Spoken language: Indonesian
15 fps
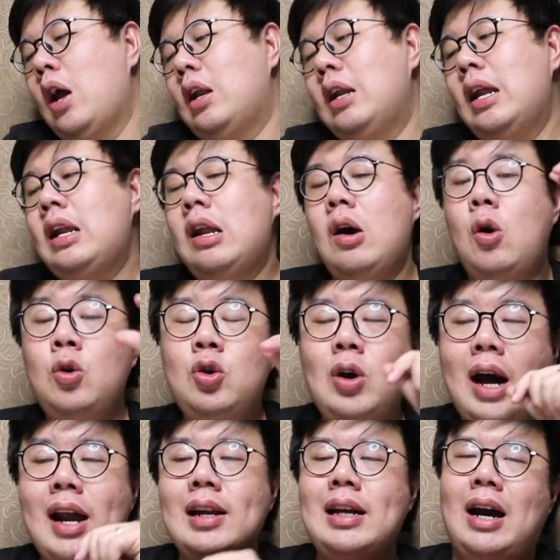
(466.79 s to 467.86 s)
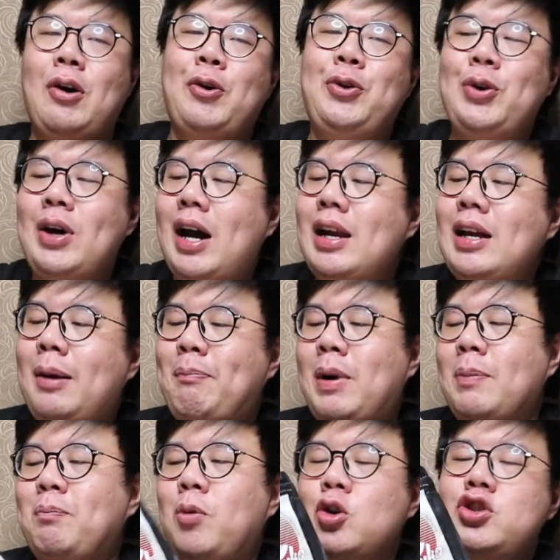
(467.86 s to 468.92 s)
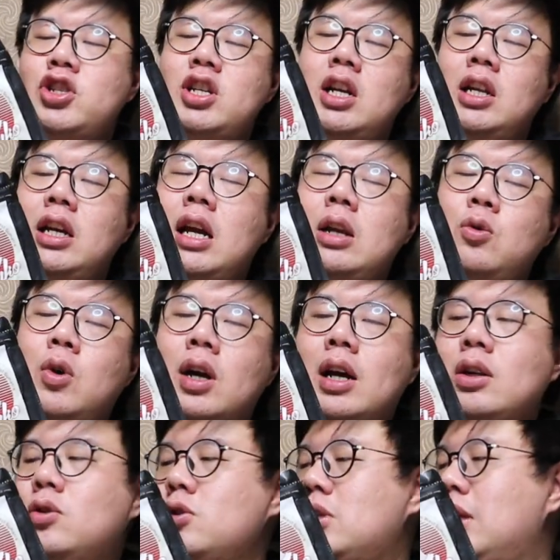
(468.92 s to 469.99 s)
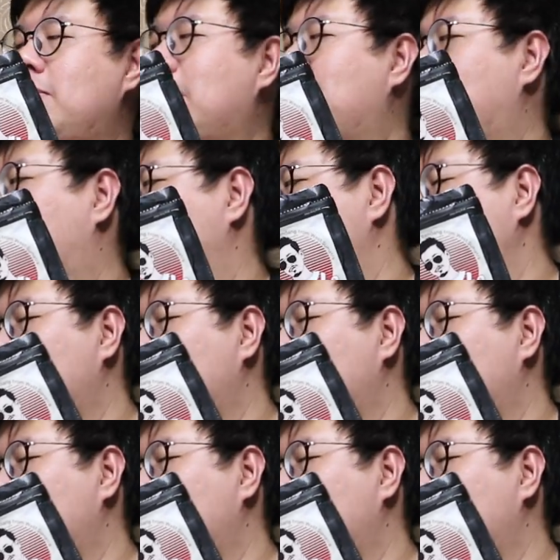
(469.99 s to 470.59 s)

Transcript: dan untuk harga untuk harga per pouch ini 250